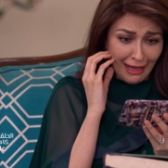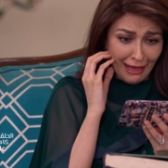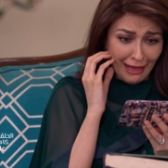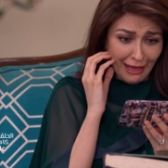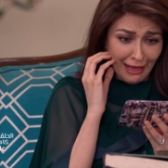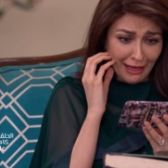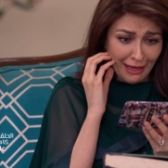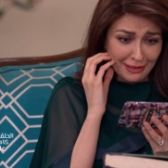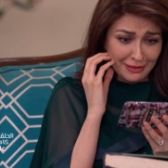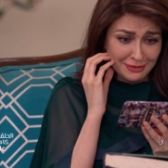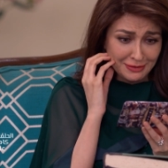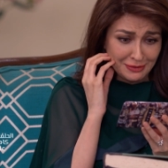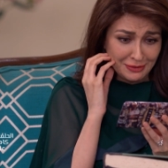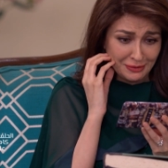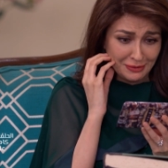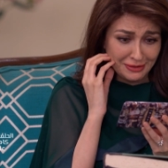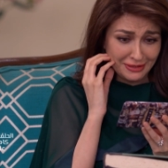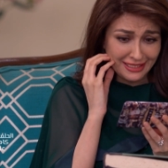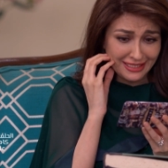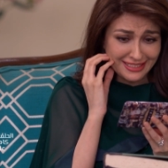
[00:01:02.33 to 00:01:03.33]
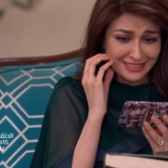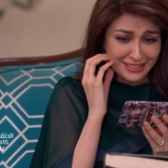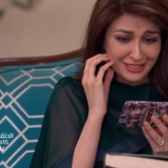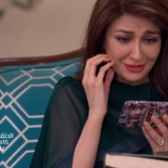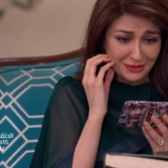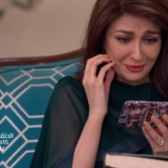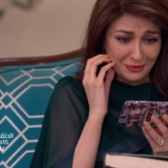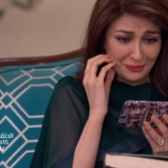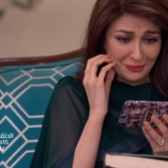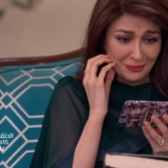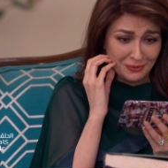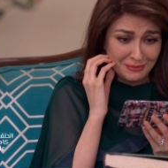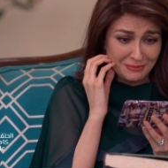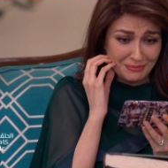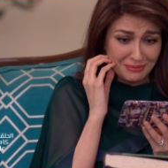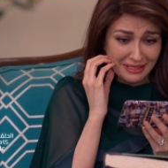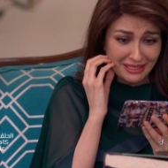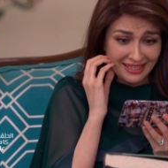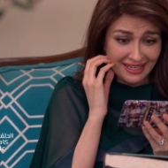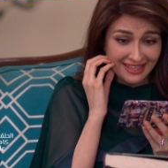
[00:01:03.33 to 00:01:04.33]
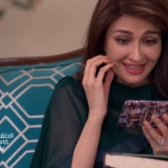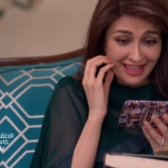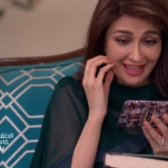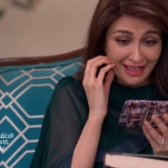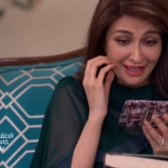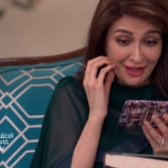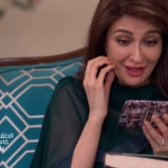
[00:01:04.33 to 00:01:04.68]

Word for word: أنجوري معقول من الأشرار؟